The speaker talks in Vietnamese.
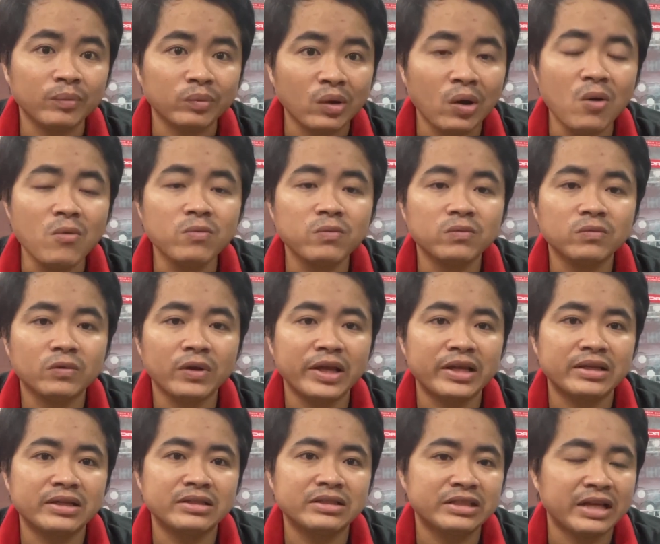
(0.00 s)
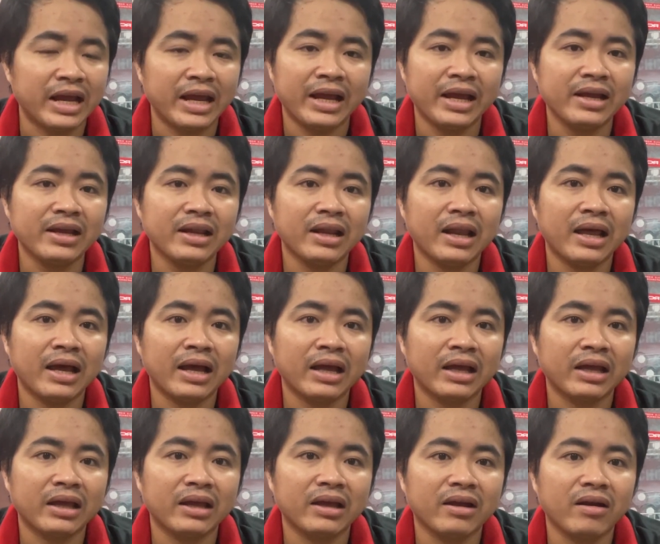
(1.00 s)
làm tốt thì sẽ
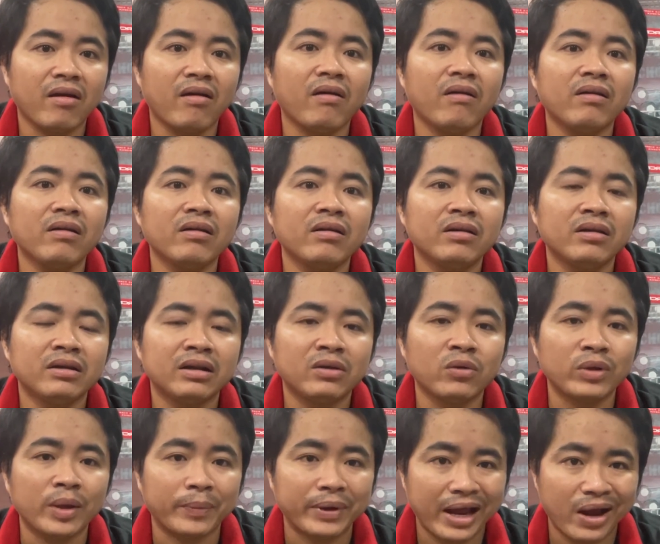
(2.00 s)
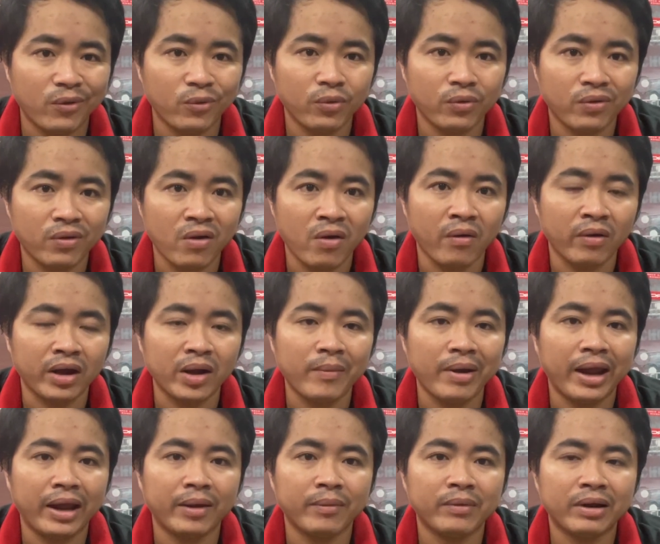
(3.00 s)
là có thu nhập cao còn các
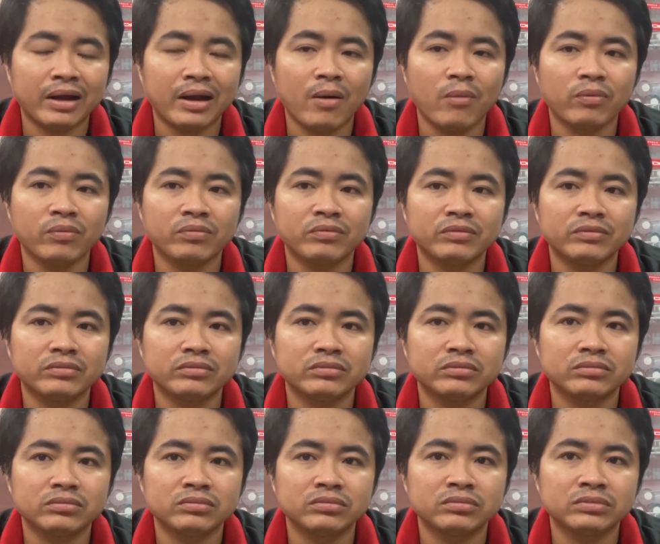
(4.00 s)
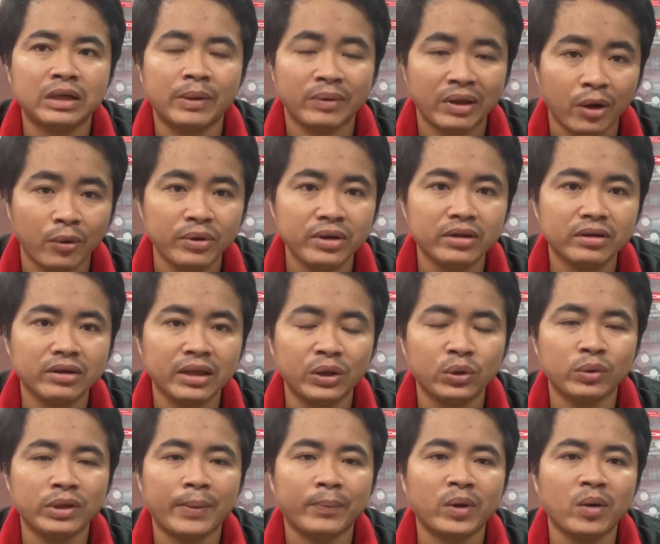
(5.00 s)
bạn mà không làm giỏi thì
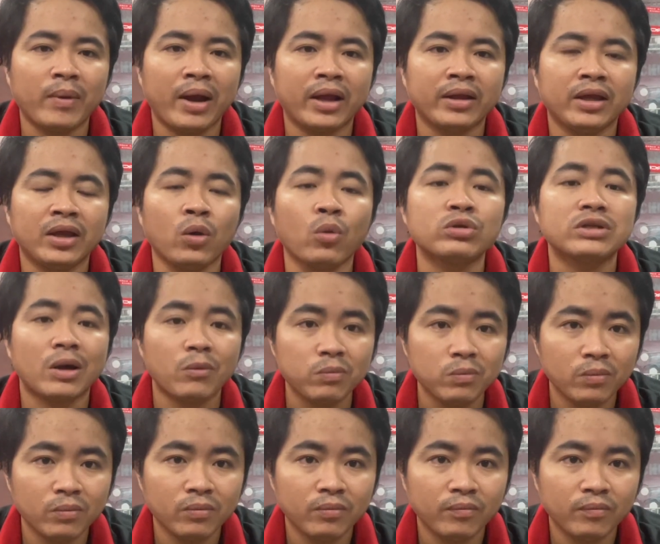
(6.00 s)
thu nhập các bạn chỉ đủ sống